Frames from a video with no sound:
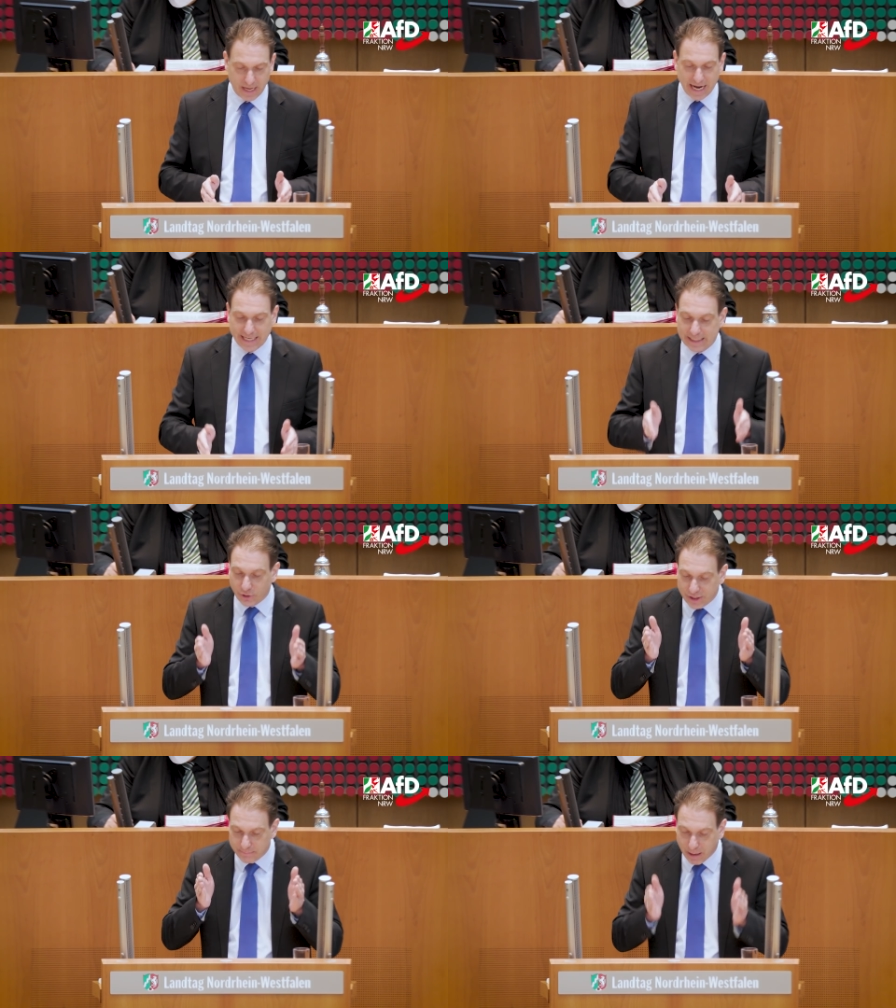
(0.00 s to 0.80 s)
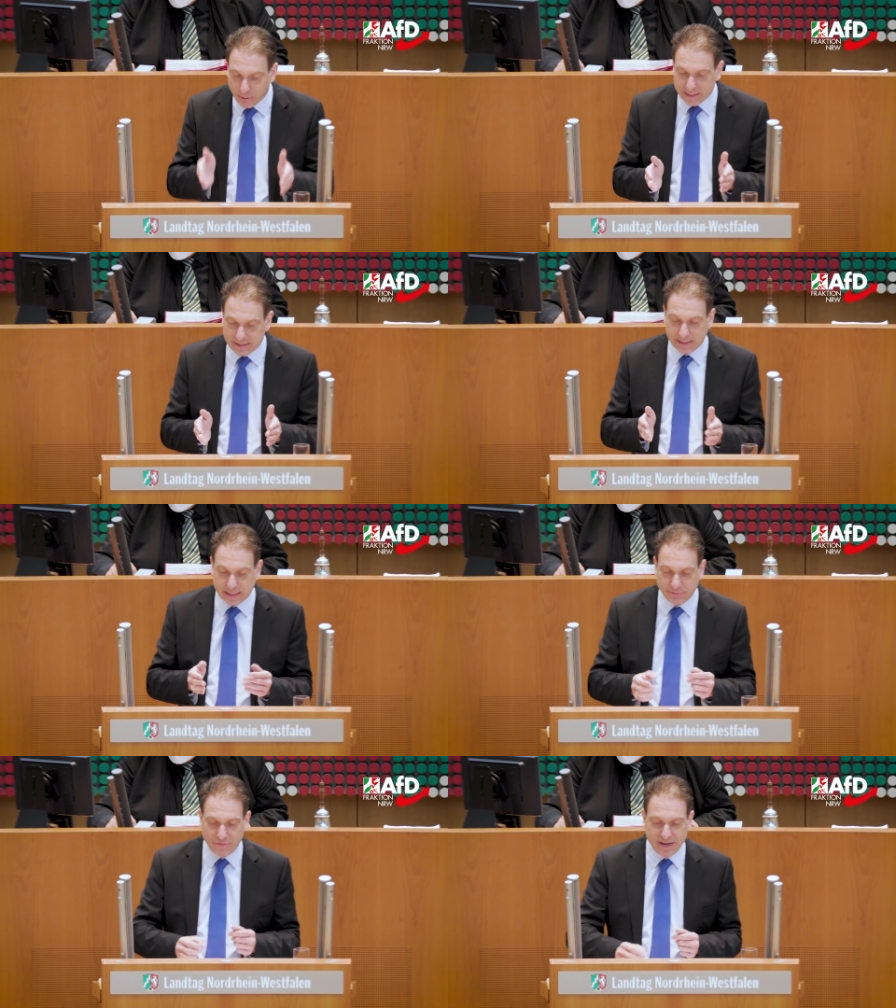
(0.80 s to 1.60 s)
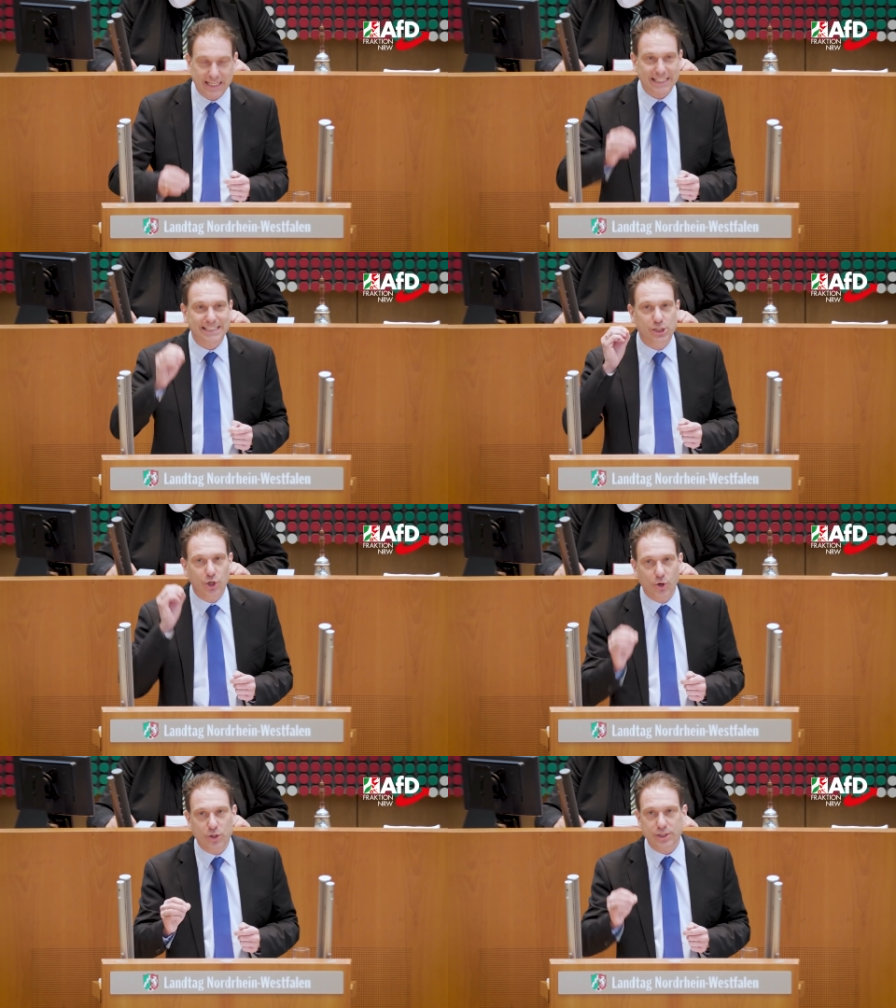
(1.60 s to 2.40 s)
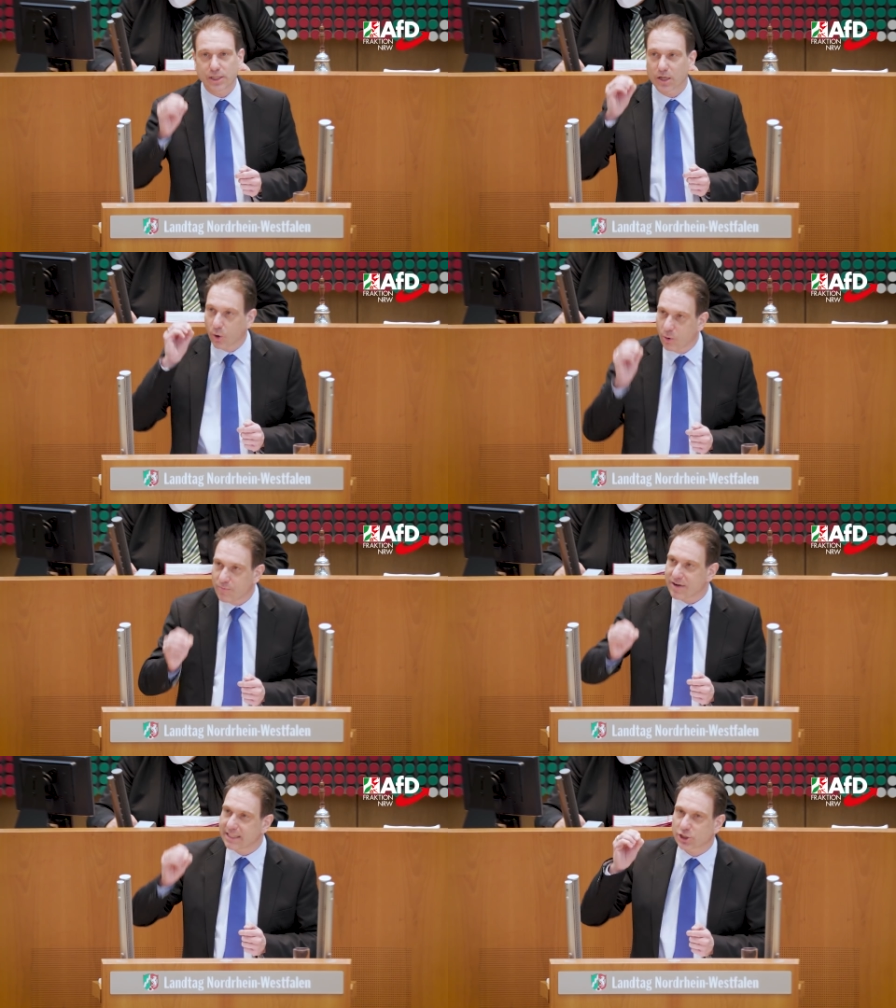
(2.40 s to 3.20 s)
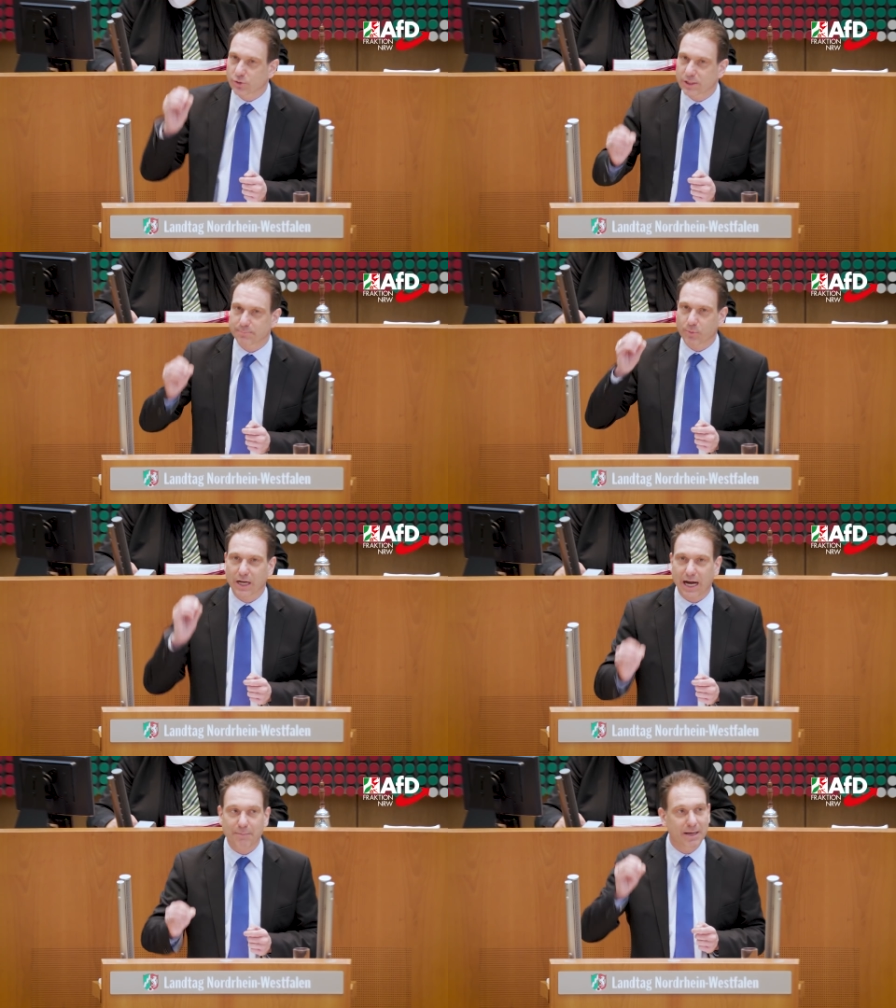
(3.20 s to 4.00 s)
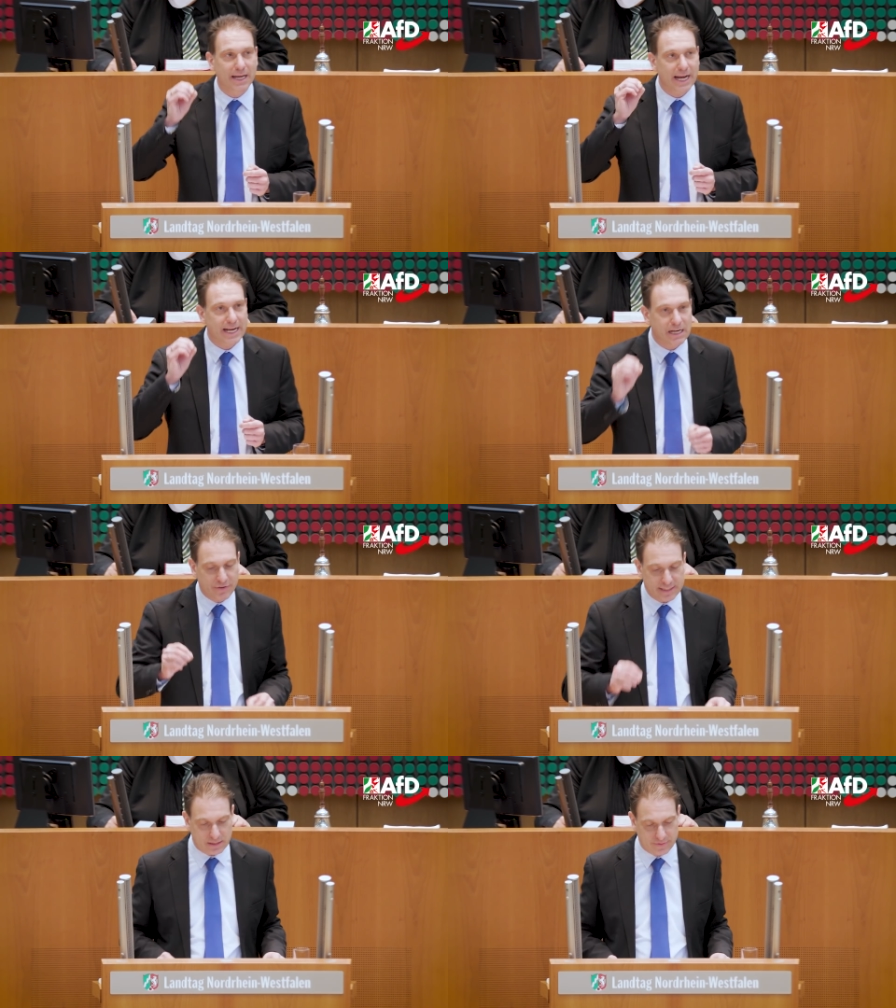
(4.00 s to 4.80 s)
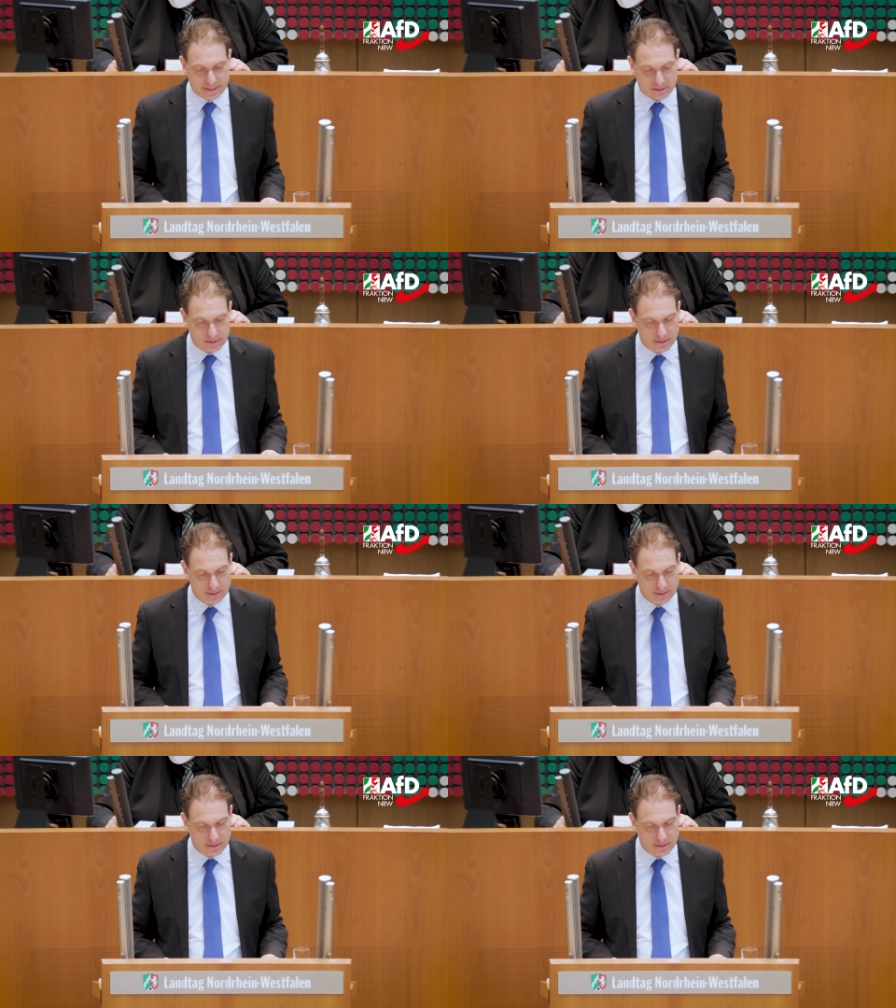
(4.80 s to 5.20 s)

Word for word: Eine solche Bauinitiative wäre das größte Umweltschutzprogramm NRWs gewesen.